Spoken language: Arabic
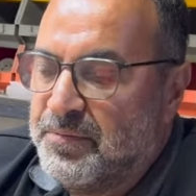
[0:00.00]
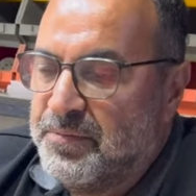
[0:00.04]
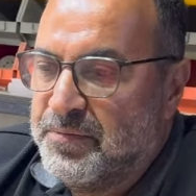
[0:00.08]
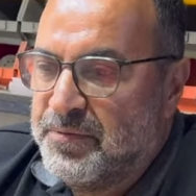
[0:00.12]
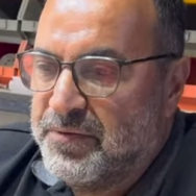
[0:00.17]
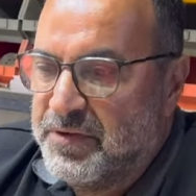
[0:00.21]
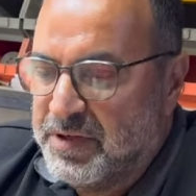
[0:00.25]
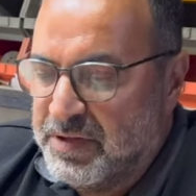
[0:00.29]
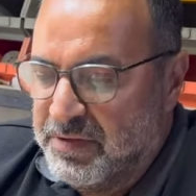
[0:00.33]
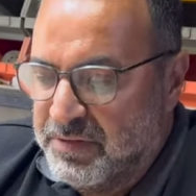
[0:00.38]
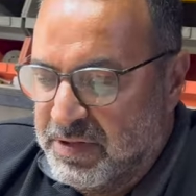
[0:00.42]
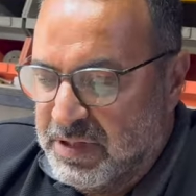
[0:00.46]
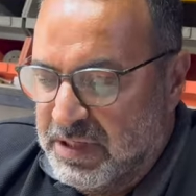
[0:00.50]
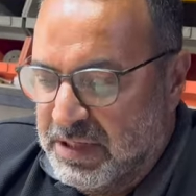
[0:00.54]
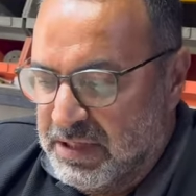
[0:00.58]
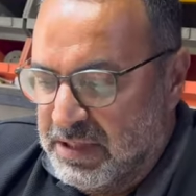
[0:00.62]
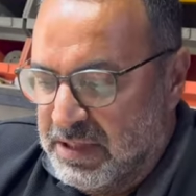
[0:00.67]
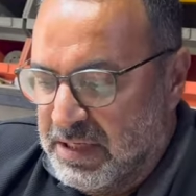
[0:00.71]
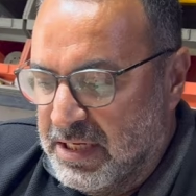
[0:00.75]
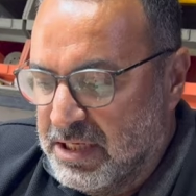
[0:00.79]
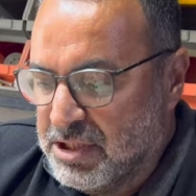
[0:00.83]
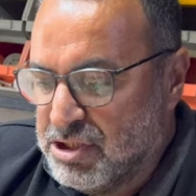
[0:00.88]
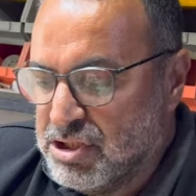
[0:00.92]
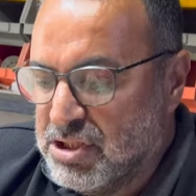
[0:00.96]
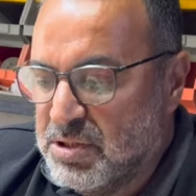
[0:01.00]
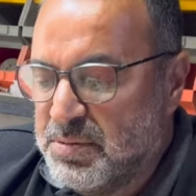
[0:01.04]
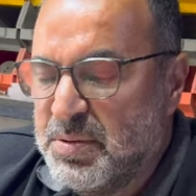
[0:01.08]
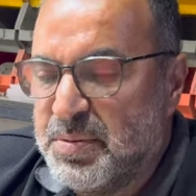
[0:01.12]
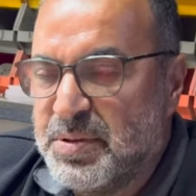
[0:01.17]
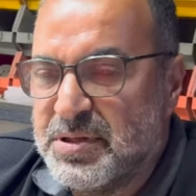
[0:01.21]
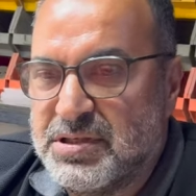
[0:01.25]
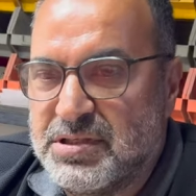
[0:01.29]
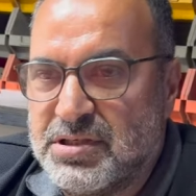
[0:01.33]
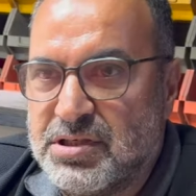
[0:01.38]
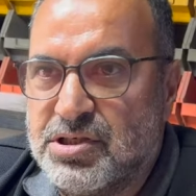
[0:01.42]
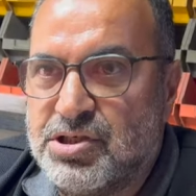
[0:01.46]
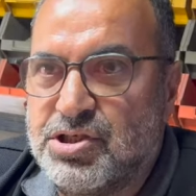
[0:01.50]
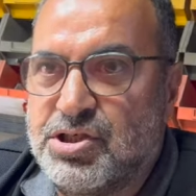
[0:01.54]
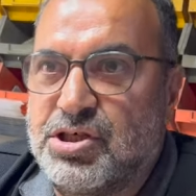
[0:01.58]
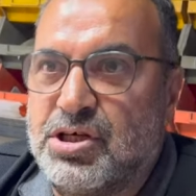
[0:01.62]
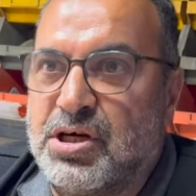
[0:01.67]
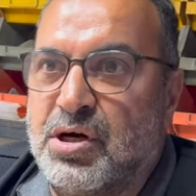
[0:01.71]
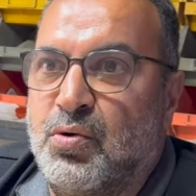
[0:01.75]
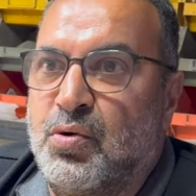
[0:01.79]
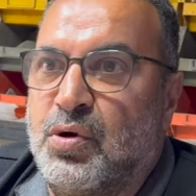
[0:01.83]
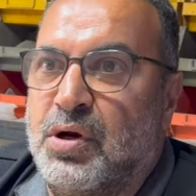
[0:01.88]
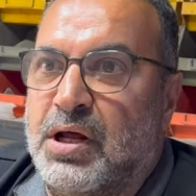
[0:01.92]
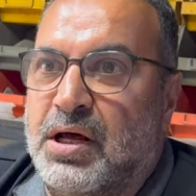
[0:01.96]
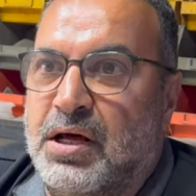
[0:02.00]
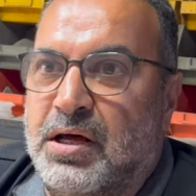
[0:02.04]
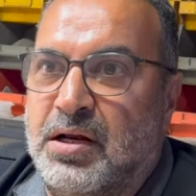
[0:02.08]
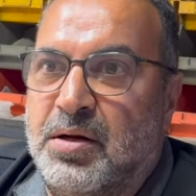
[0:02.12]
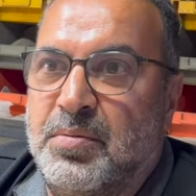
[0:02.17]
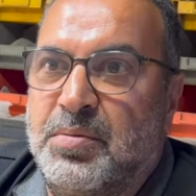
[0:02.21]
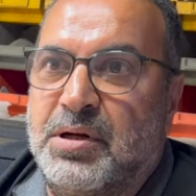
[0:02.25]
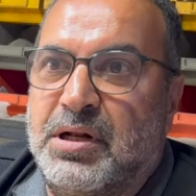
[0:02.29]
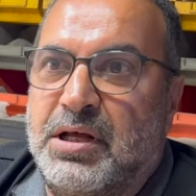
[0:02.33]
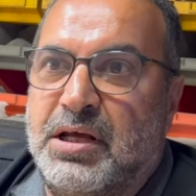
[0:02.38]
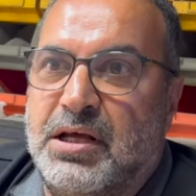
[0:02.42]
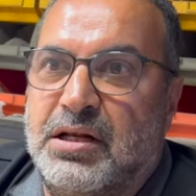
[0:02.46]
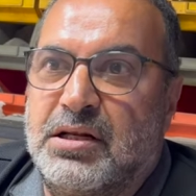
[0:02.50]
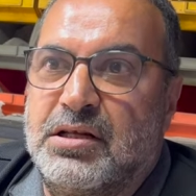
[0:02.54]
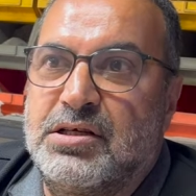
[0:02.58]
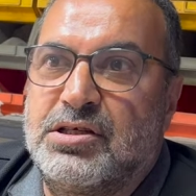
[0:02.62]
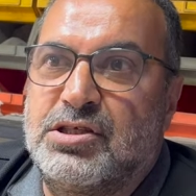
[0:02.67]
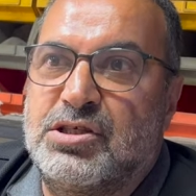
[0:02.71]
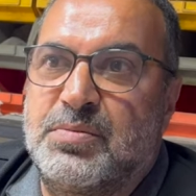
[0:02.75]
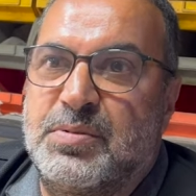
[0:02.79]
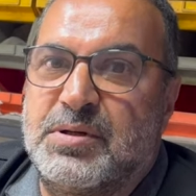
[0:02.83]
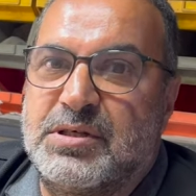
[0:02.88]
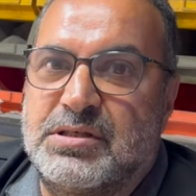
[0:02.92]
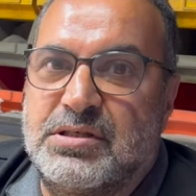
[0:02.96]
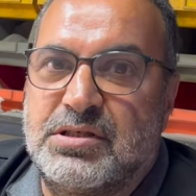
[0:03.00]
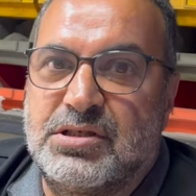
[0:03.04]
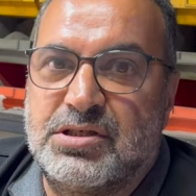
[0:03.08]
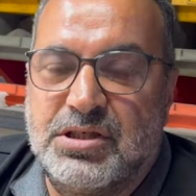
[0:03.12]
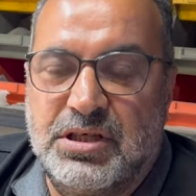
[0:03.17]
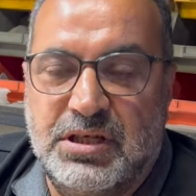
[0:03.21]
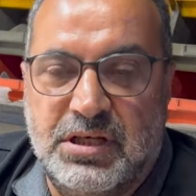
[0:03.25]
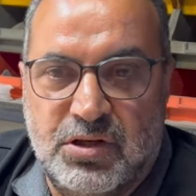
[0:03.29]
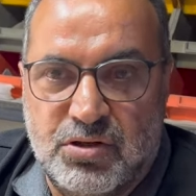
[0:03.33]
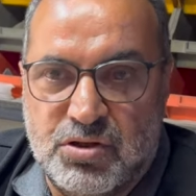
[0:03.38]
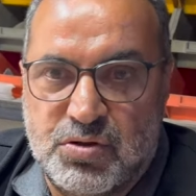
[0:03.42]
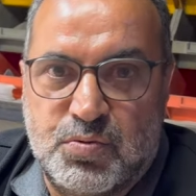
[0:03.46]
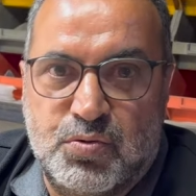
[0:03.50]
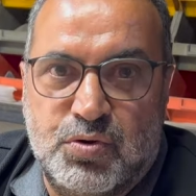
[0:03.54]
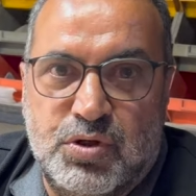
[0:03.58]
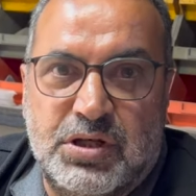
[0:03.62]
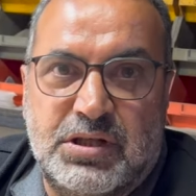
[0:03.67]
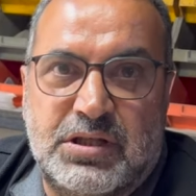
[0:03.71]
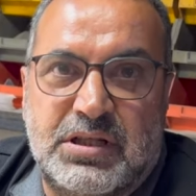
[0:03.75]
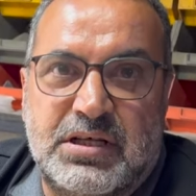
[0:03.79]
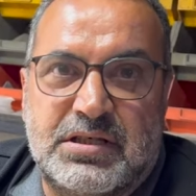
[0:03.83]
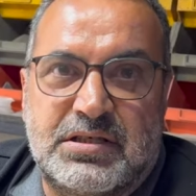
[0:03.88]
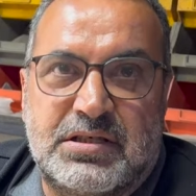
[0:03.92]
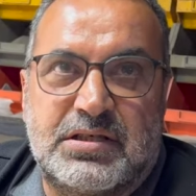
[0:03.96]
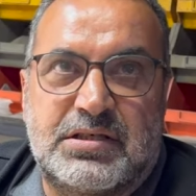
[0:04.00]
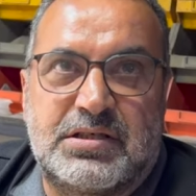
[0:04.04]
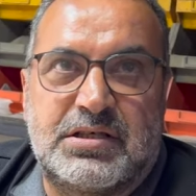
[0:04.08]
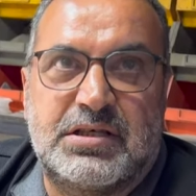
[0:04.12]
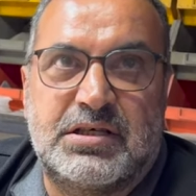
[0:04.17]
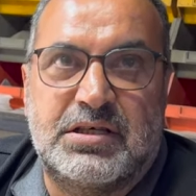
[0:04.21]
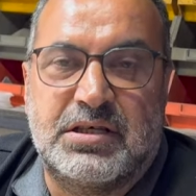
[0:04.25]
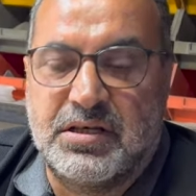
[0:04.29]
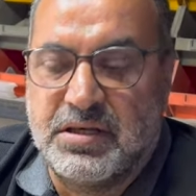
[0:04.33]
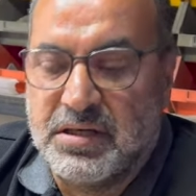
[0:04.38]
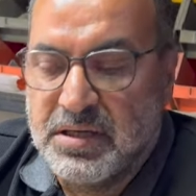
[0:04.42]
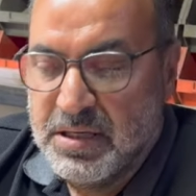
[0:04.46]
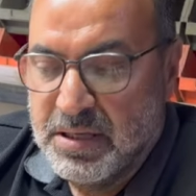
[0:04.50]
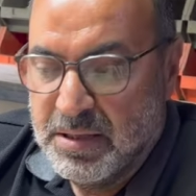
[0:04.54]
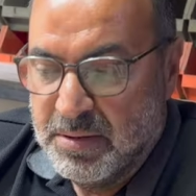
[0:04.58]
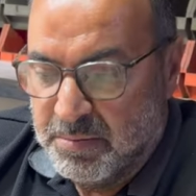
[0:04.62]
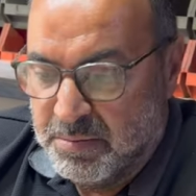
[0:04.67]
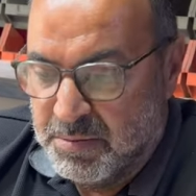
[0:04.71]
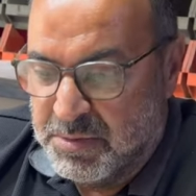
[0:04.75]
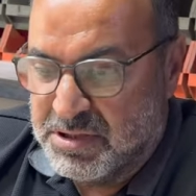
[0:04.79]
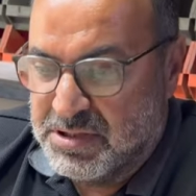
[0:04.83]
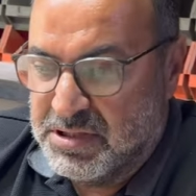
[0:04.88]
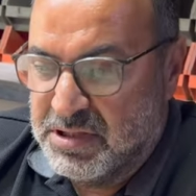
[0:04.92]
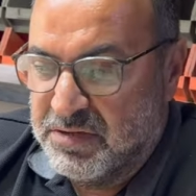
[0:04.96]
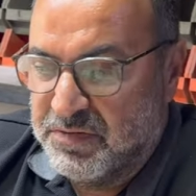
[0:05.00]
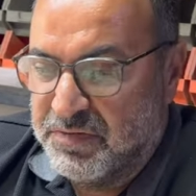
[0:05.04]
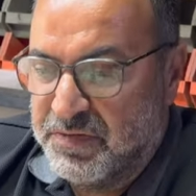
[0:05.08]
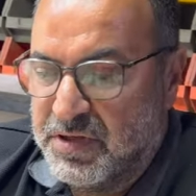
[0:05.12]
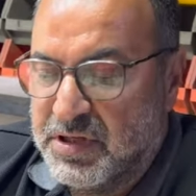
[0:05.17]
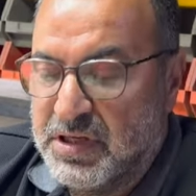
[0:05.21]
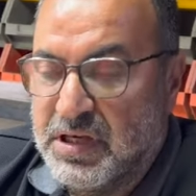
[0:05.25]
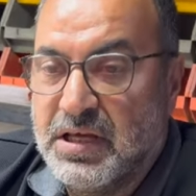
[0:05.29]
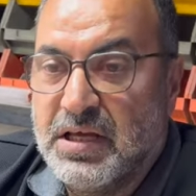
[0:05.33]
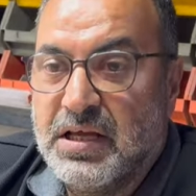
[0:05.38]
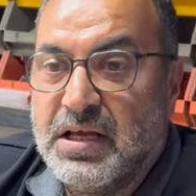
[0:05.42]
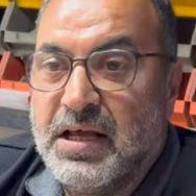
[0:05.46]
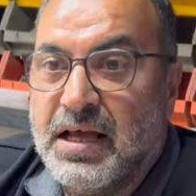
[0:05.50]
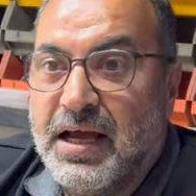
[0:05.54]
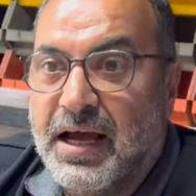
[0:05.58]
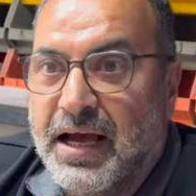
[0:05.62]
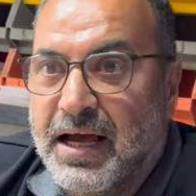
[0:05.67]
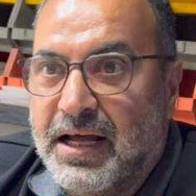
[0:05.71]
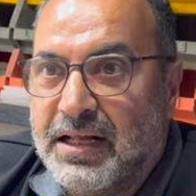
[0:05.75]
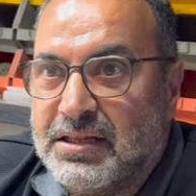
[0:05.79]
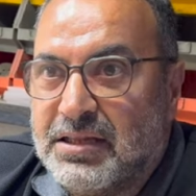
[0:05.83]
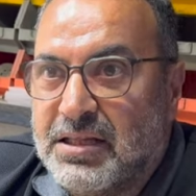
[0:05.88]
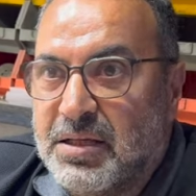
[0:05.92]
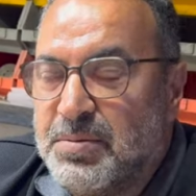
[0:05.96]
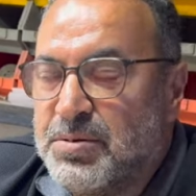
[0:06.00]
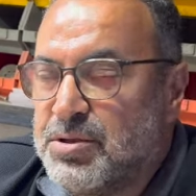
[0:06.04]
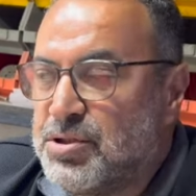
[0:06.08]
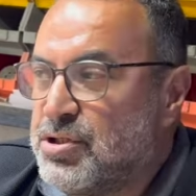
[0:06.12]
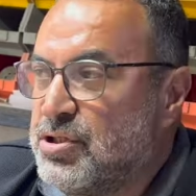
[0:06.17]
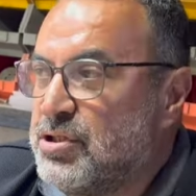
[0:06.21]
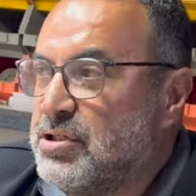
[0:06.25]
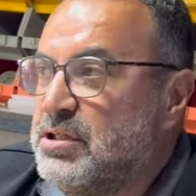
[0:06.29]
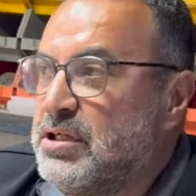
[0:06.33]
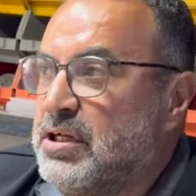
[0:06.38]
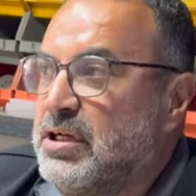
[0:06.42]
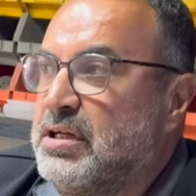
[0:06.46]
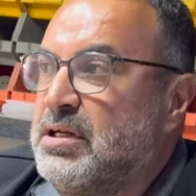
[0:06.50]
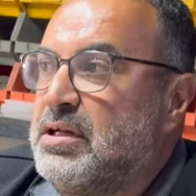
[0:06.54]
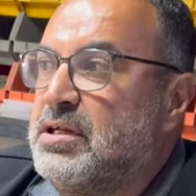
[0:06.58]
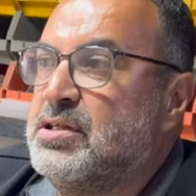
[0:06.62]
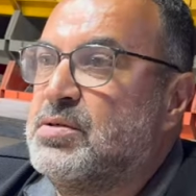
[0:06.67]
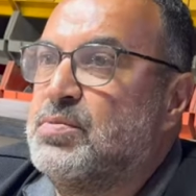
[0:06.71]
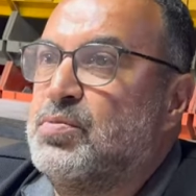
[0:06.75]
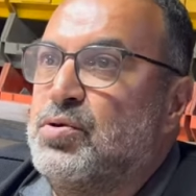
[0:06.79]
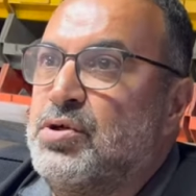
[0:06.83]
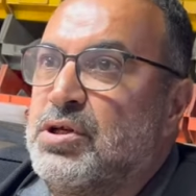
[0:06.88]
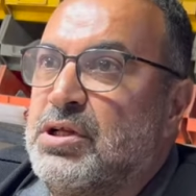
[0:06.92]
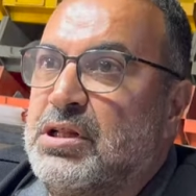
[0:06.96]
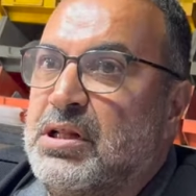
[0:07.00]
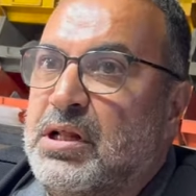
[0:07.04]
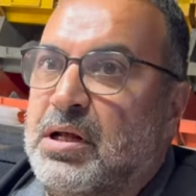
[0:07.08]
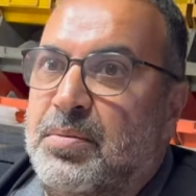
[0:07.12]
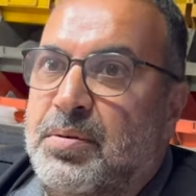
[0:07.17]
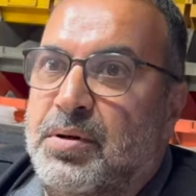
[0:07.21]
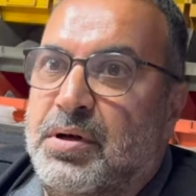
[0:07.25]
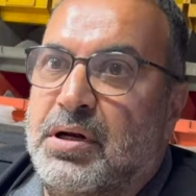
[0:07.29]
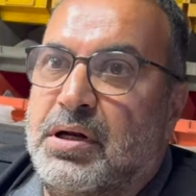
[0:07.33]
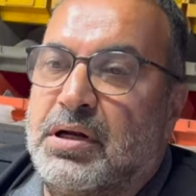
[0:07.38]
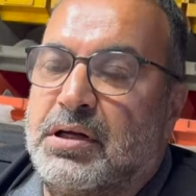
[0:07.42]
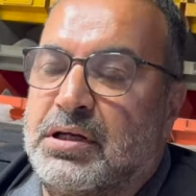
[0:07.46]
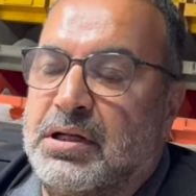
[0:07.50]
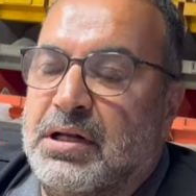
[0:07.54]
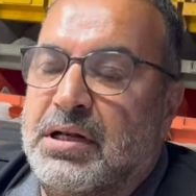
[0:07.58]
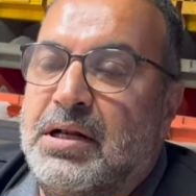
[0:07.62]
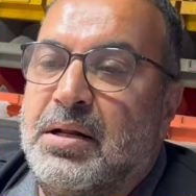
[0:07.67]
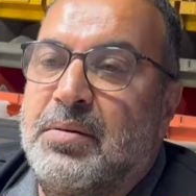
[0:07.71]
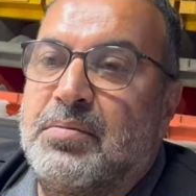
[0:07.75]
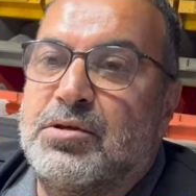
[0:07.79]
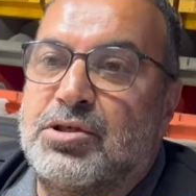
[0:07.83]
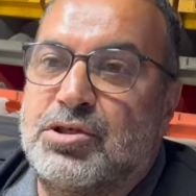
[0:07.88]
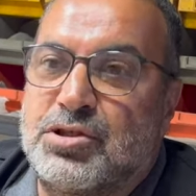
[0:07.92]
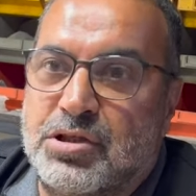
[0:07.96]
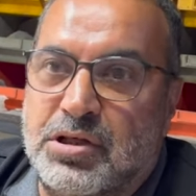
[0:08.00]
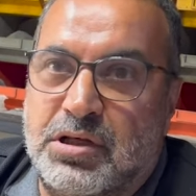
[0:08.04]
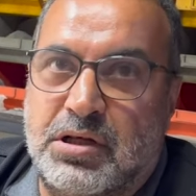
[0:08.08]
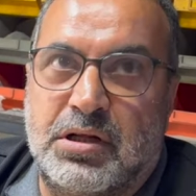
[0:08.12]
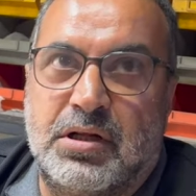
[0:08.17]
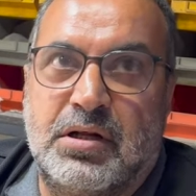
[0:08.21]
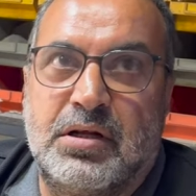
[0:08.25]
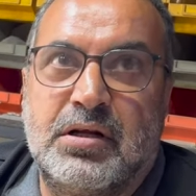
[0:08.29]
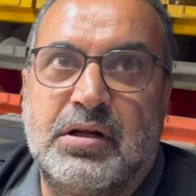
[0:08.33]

في يعني الاجنبي بس يجي او العربي الخليجي بس يجي نحن زبوناتنا اساسيه بالصيفيه حتى بالشتاء عندنا زبونات لبرا كلنا بنشتغل